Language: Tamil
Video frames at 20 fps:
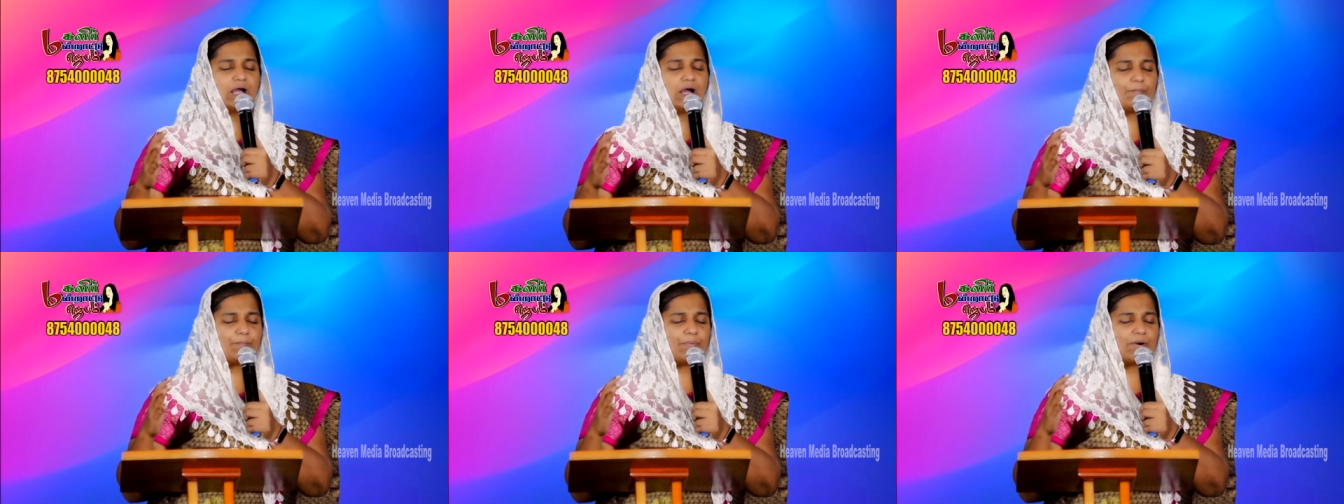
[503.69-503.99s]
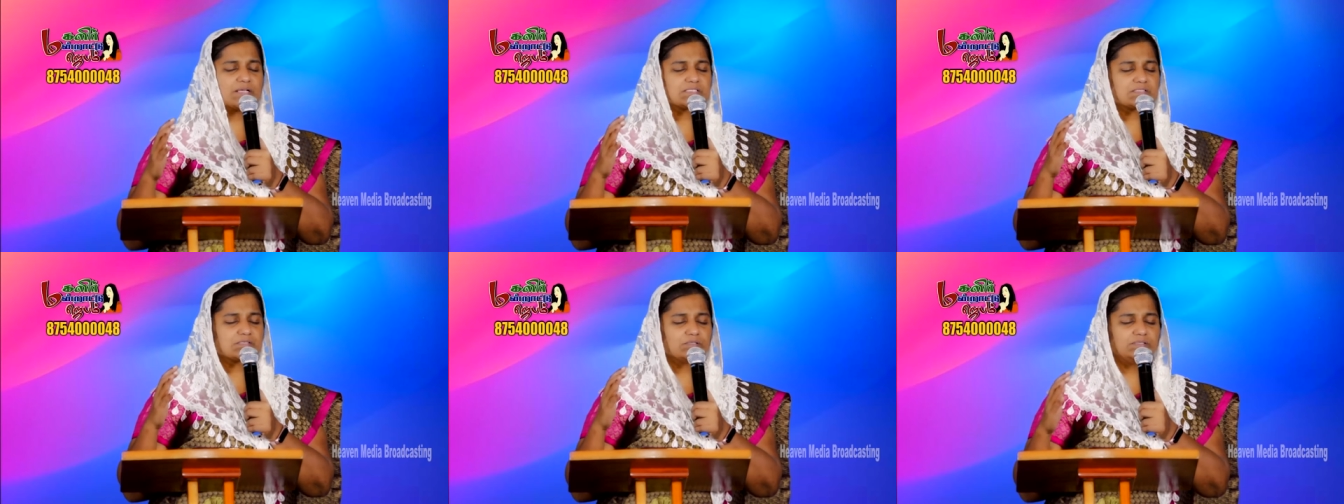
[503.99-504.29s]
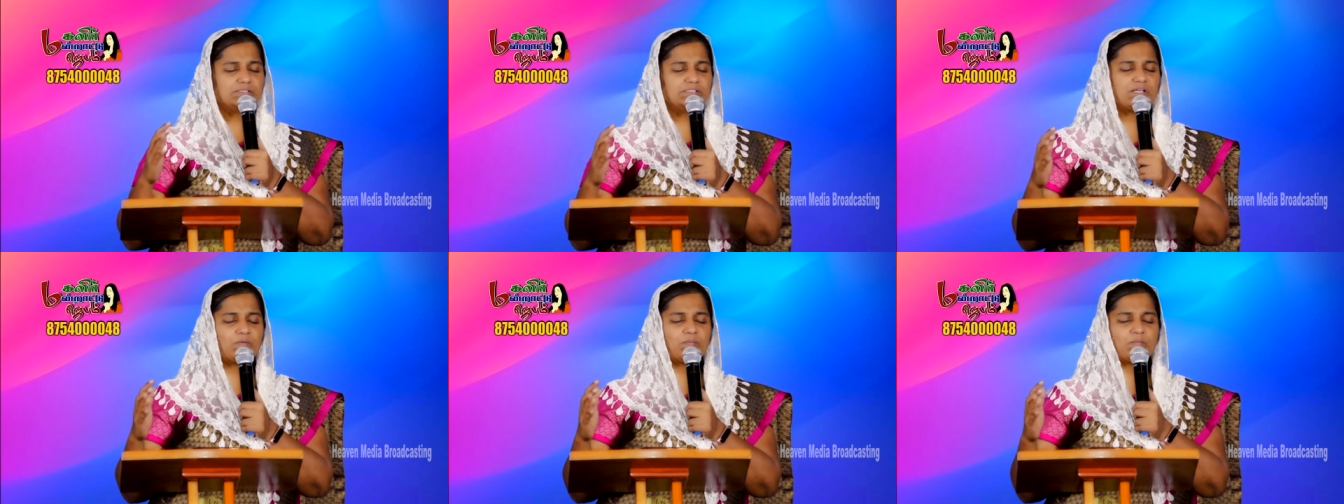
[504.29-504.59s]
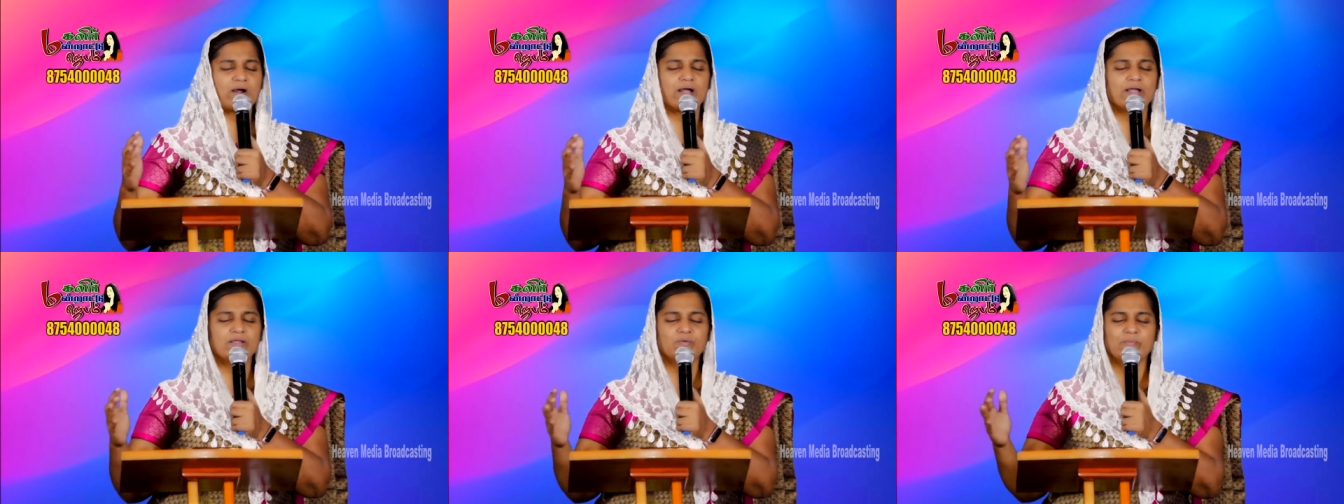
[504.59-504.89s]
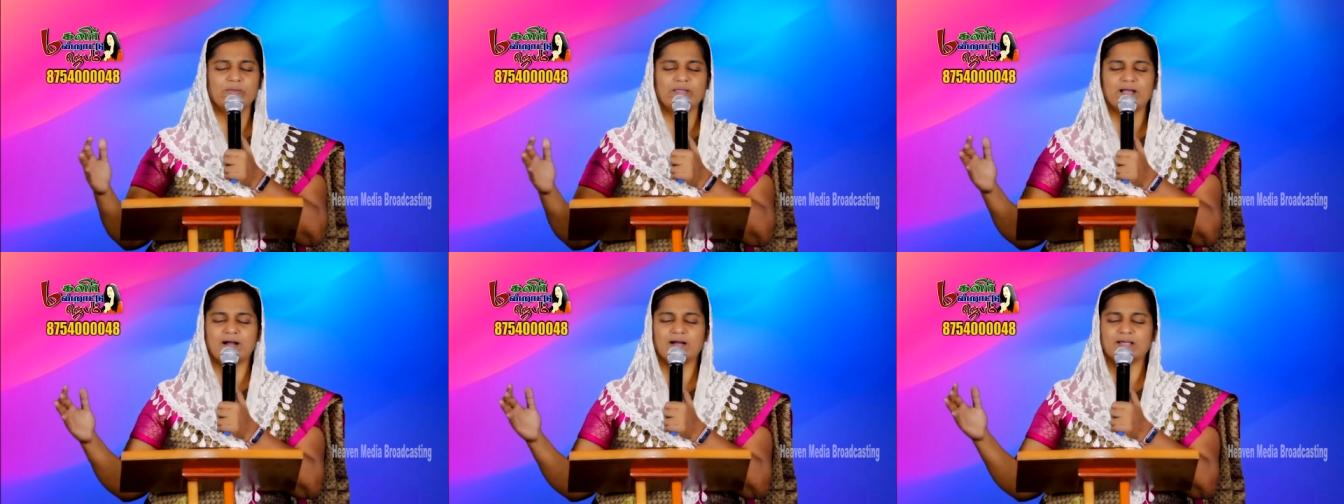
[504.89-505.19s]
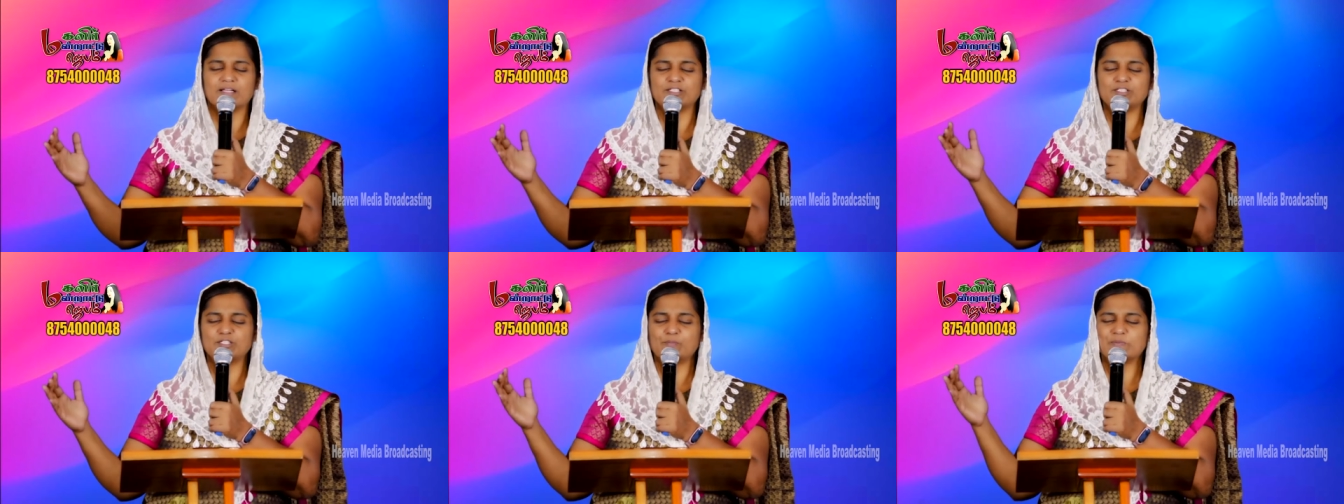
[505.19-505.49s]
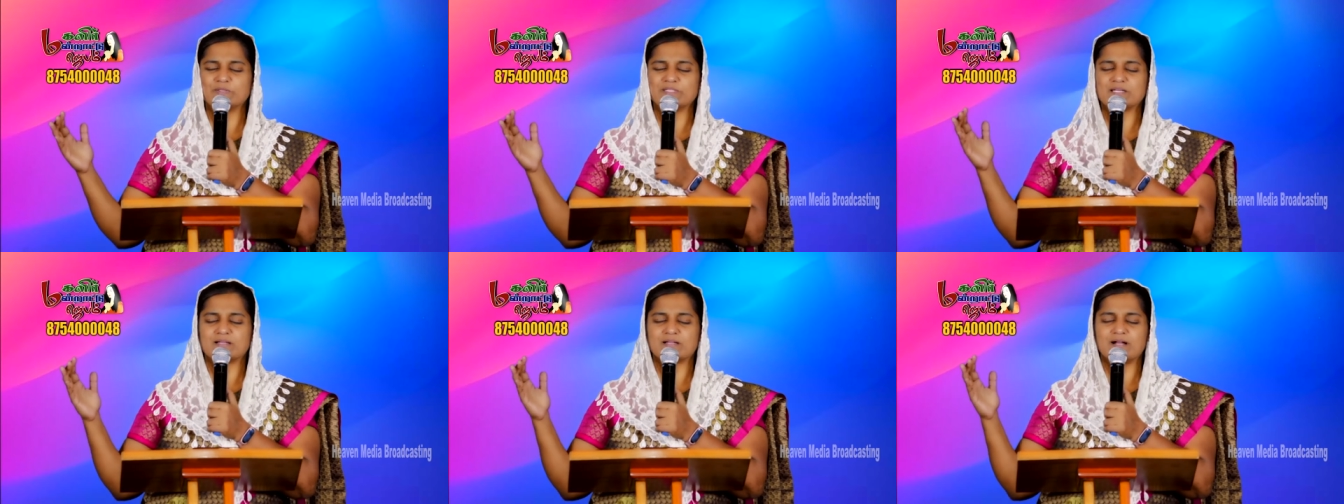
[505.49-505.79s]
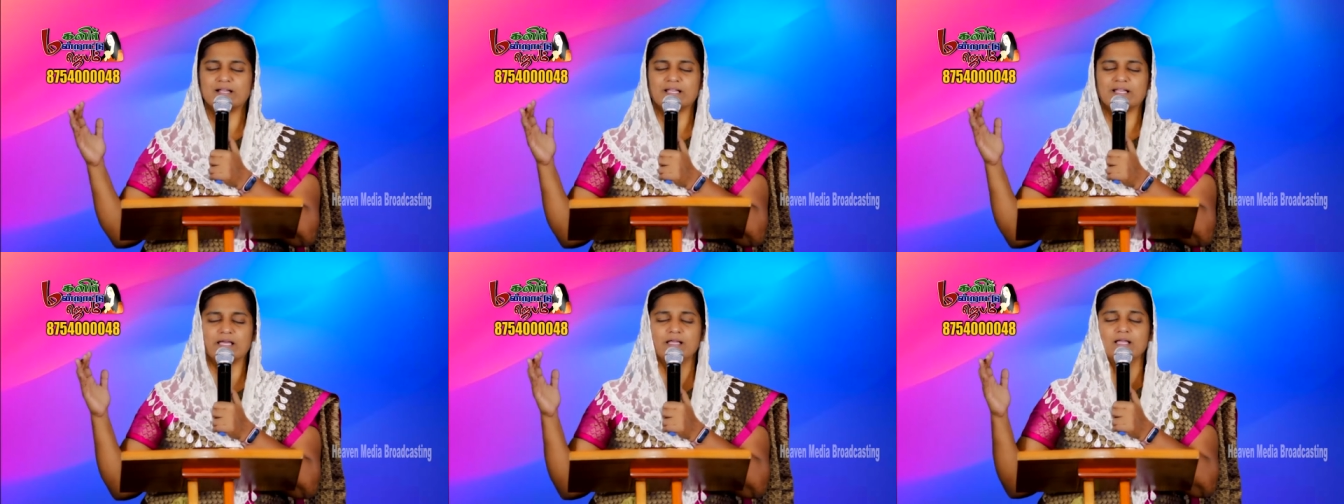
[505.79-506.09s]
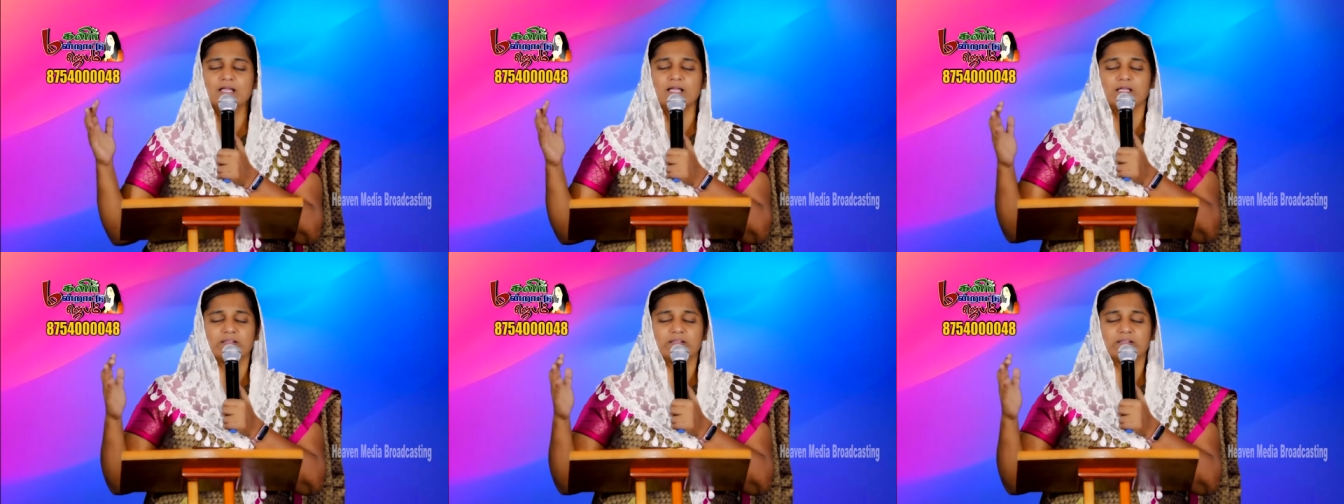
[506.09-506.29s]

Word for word: அப்பா சொந்தமாய் உமை ஆராதிப்பதற்கான